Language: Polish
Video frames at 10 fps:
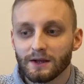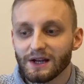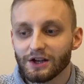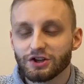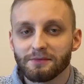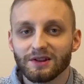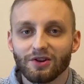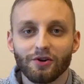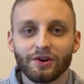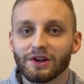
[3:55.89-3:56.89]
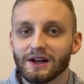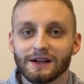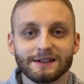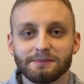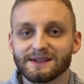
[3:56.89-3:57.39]
jakiś mentoring,
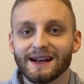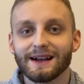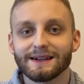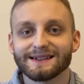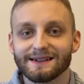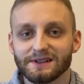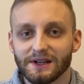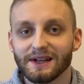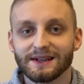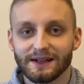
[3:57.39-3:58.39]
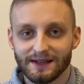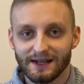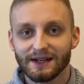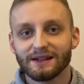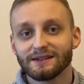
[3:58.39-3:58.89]
jakieś specjalne sesje jeden na
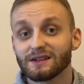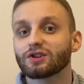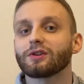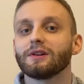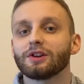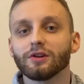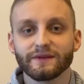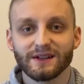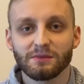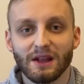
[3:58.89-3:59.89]
jeden ze szkoleniowcem i